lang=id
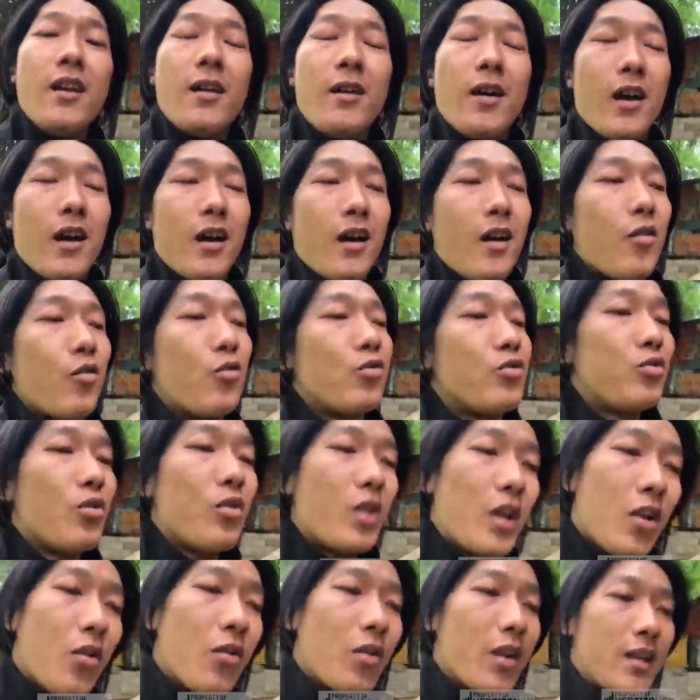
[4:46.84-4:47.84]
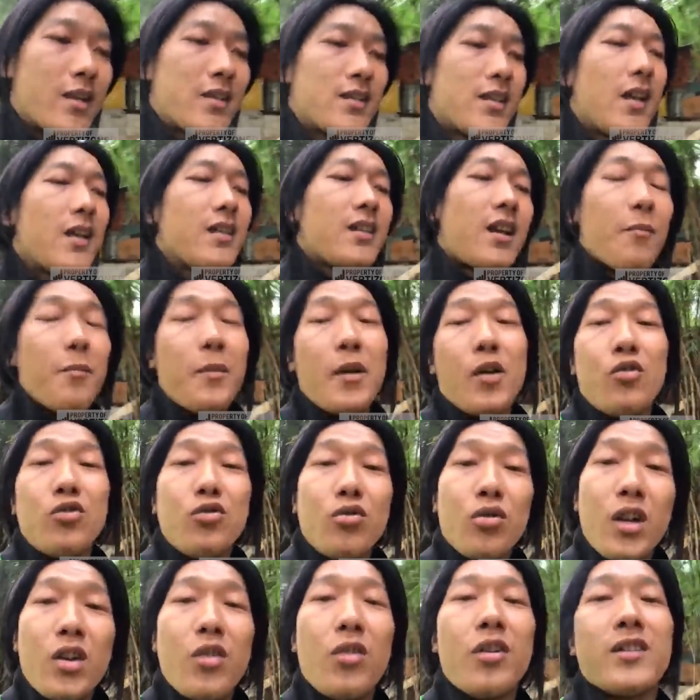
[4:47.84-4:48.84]
uh, ujung Indonesia sampai
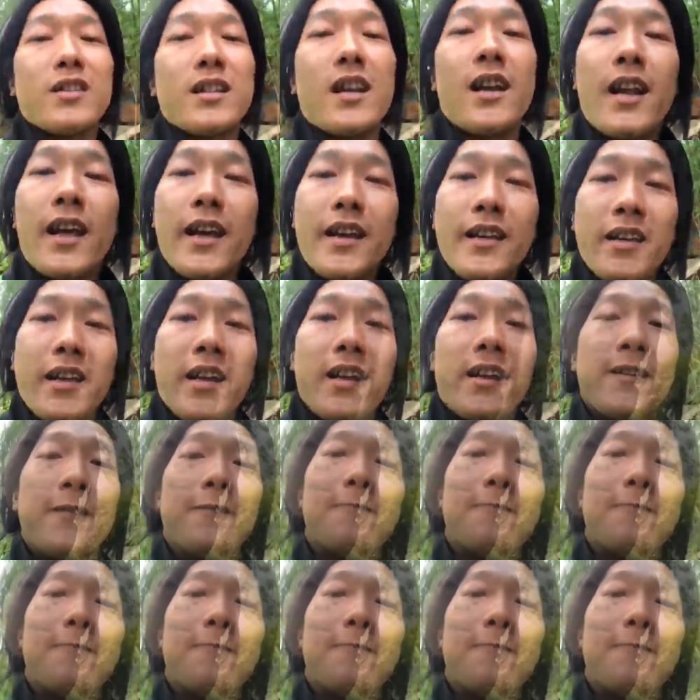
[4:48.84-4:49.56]
ujung Indonesia lainnya.